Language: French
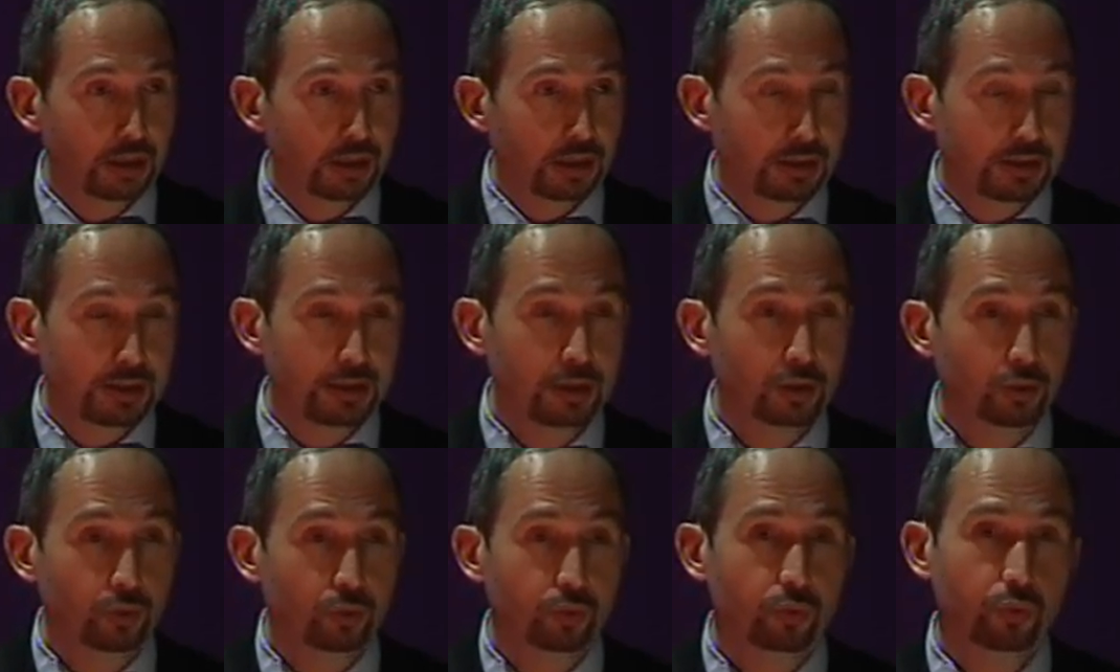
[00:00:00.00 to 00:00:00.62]
qui
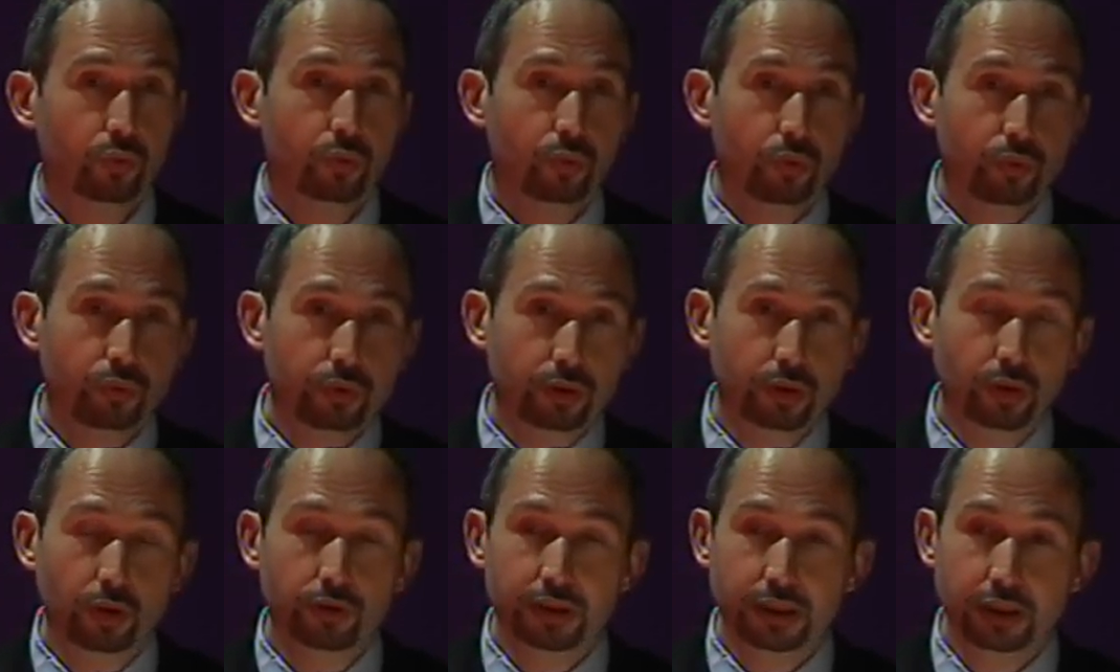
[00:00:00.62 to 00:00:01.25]
ont une
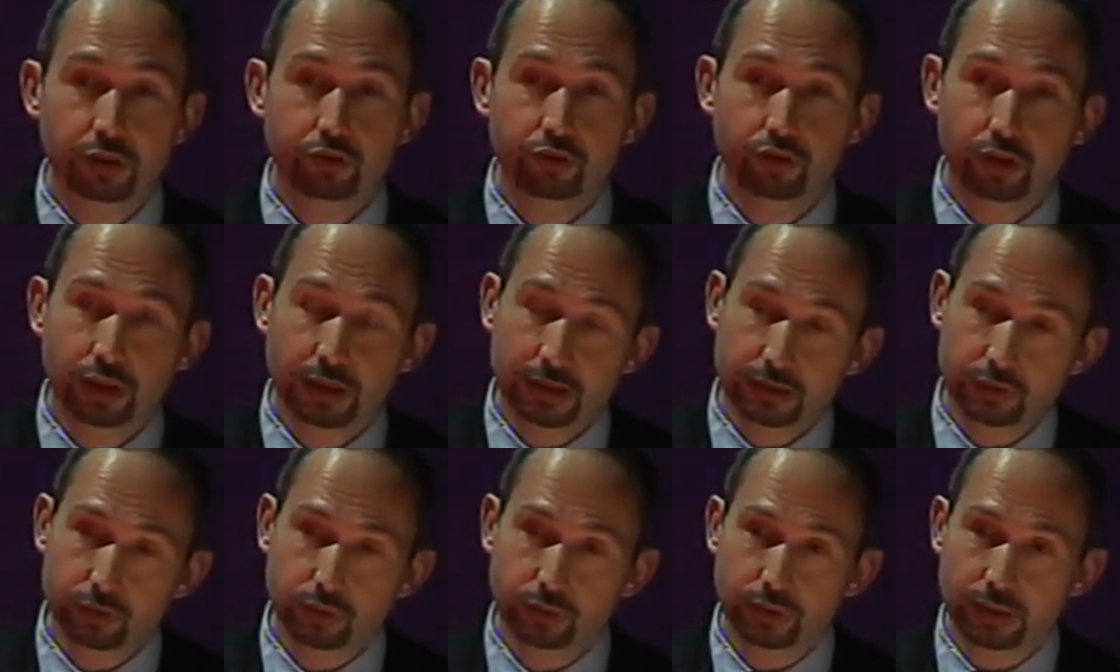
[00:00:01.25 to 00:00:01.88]
grande
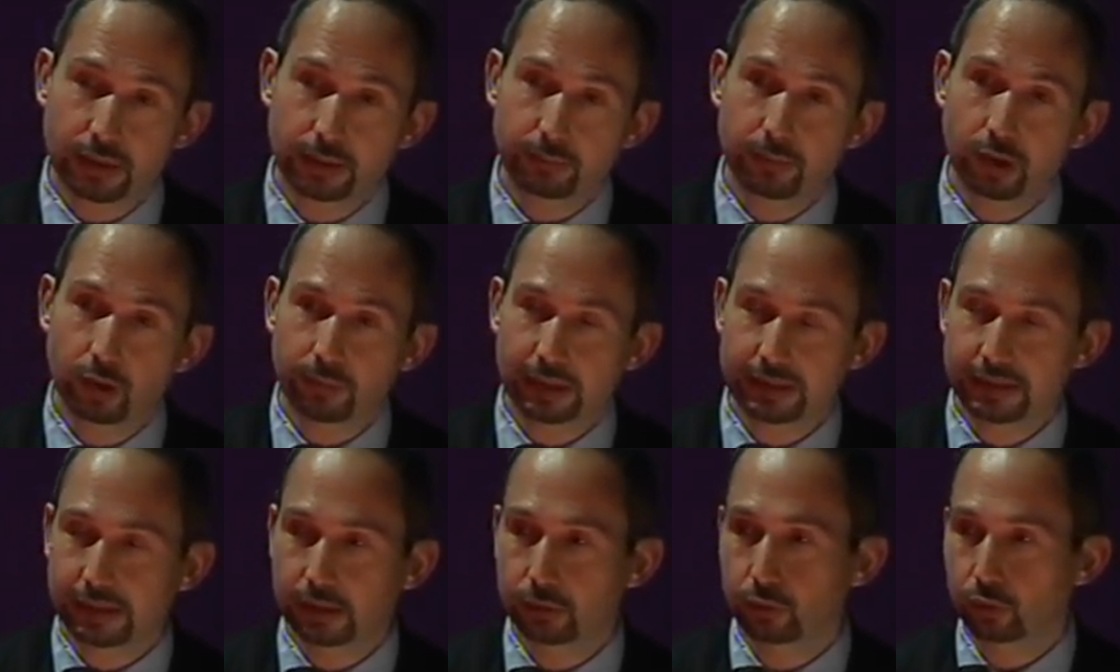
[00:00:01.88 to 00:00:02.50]
richesse, notamment en
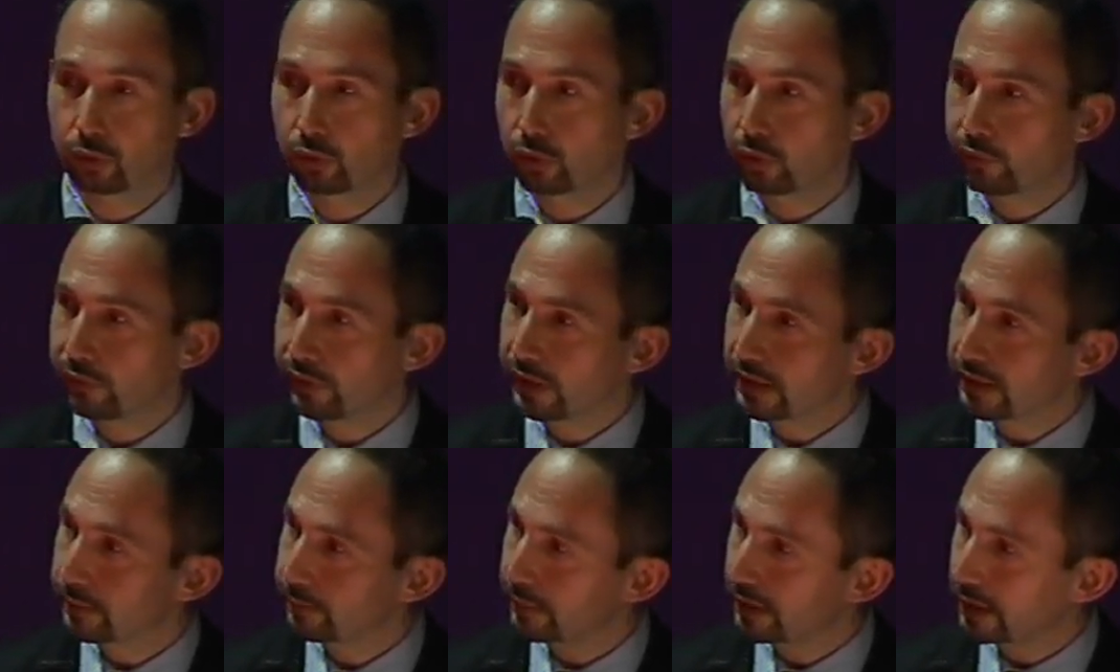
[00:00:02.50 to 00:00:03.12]
matière de
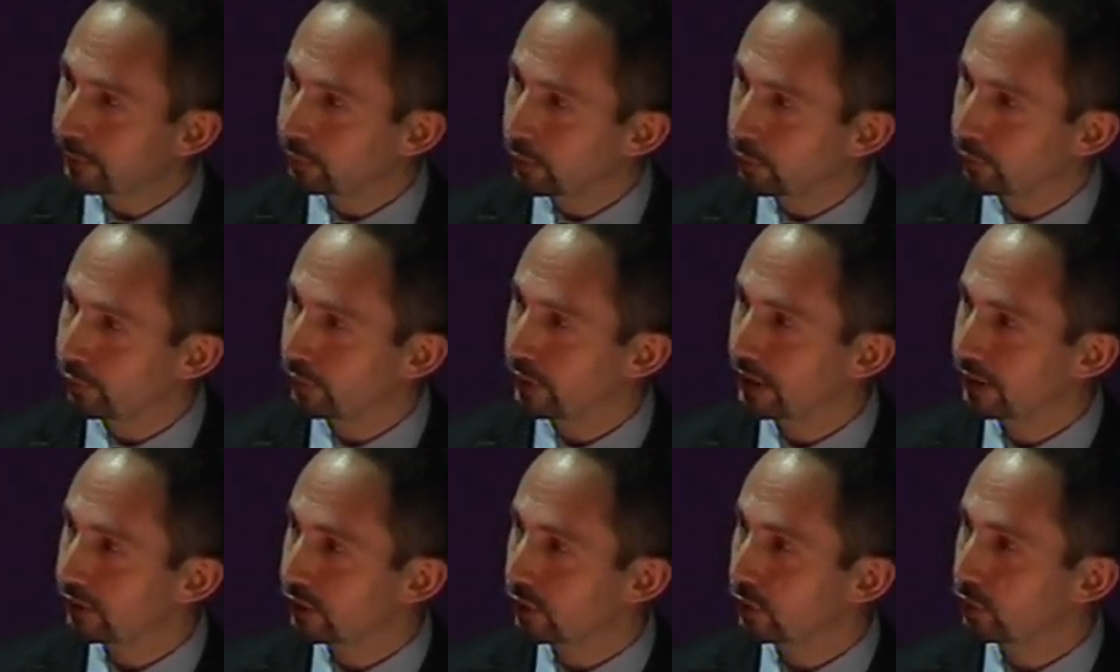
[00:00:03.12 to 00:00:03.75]
devises, mais des
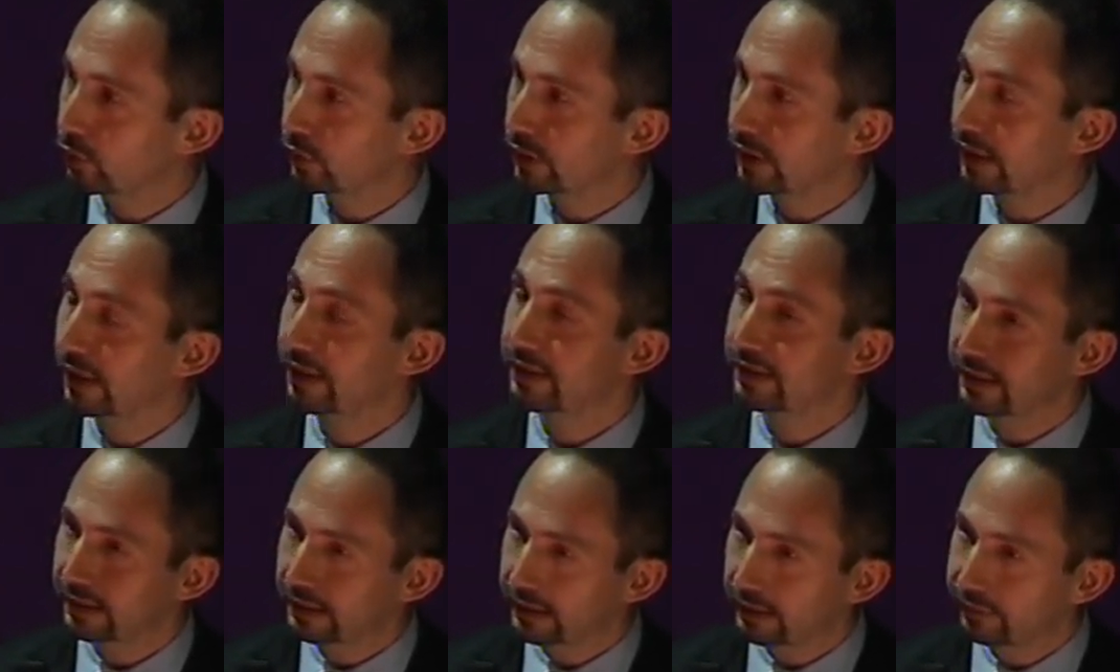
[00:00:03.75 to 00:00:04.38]
populations qui
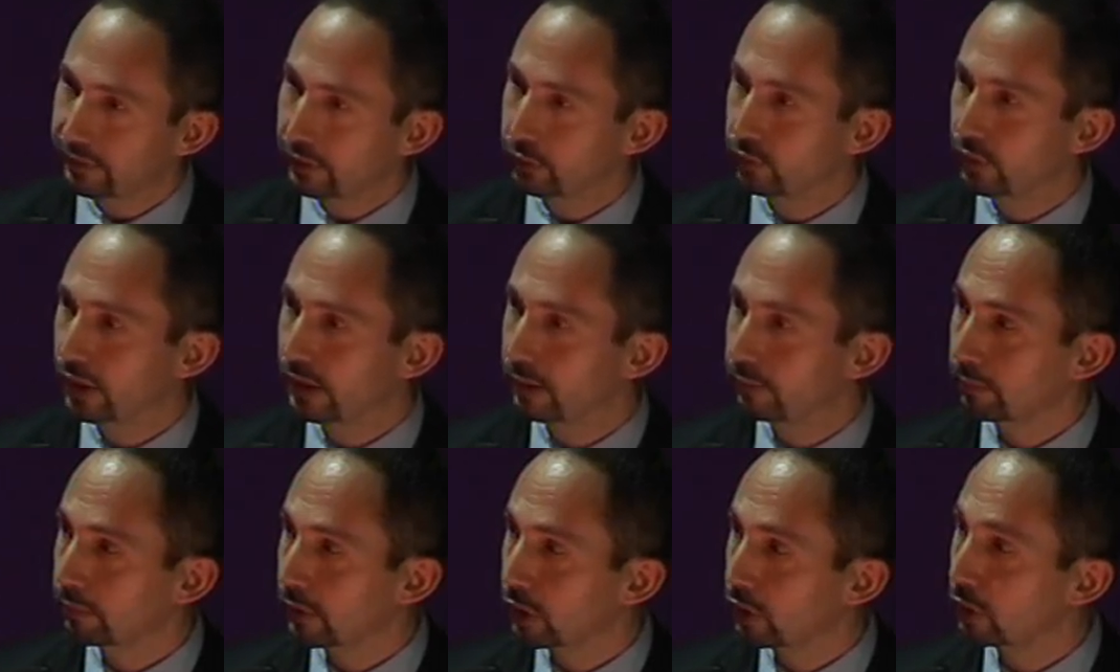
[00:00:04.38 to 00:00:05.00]
restent
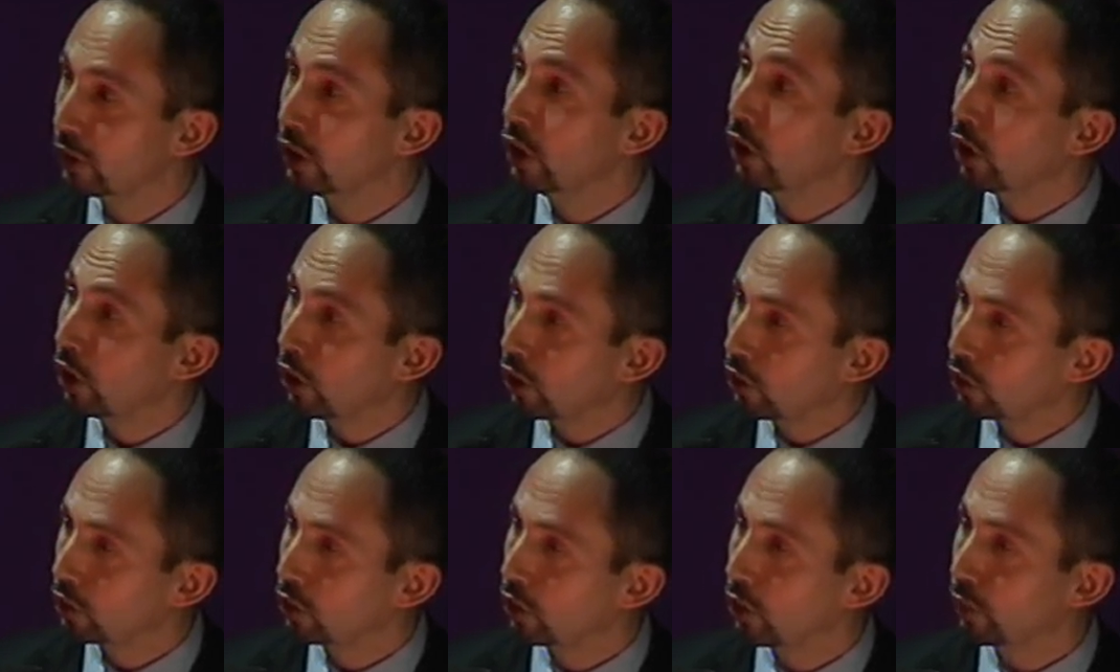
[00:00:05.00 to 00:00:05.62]
individuellement
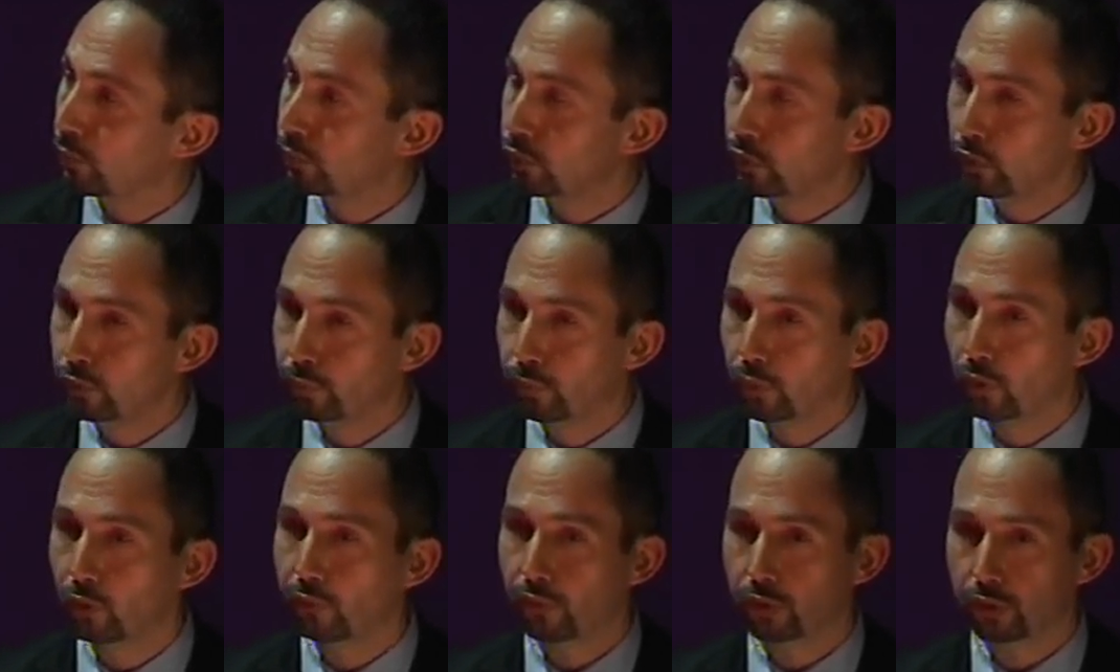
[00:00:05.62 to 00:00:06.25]
encore plus
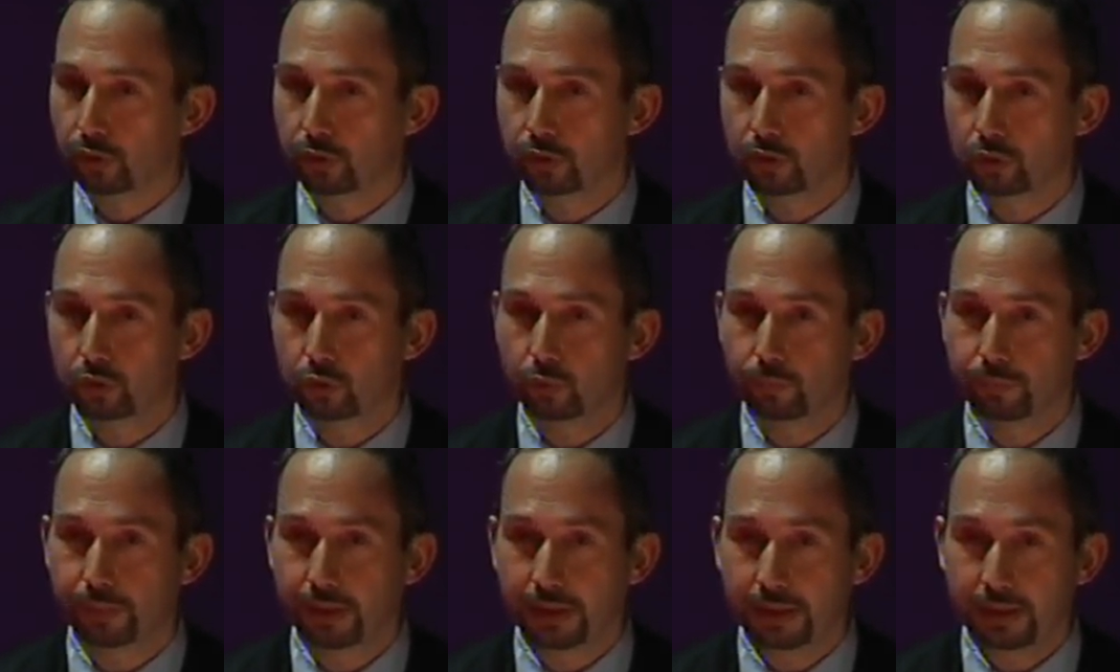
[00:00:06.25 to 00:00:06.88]
pauvres que dans nos
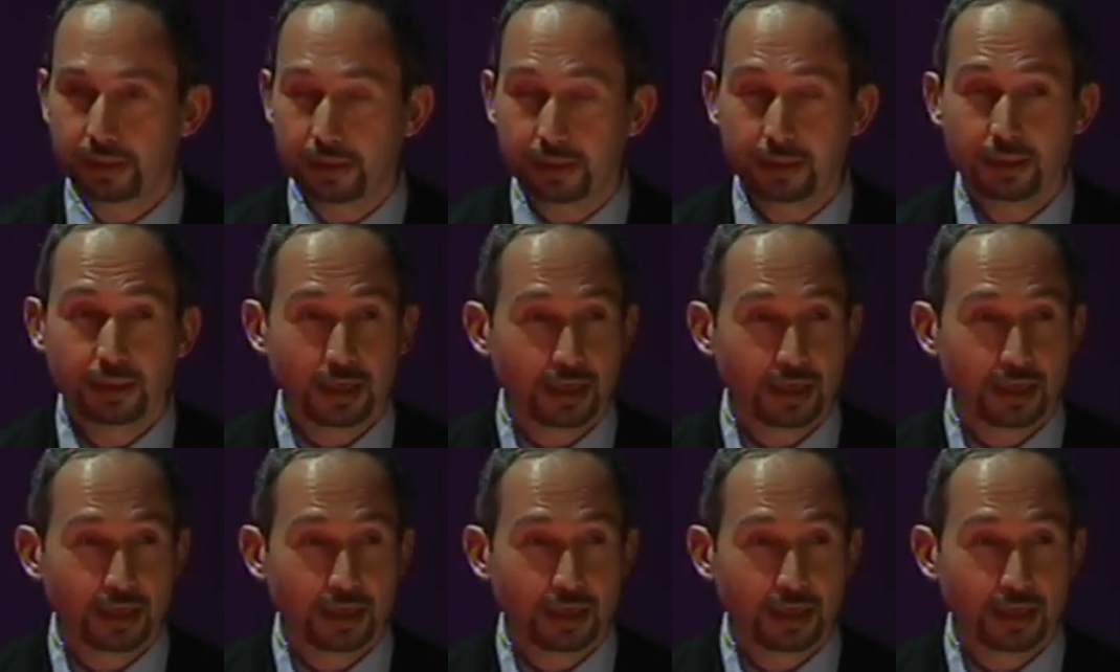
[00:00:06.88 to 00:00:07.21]
pays.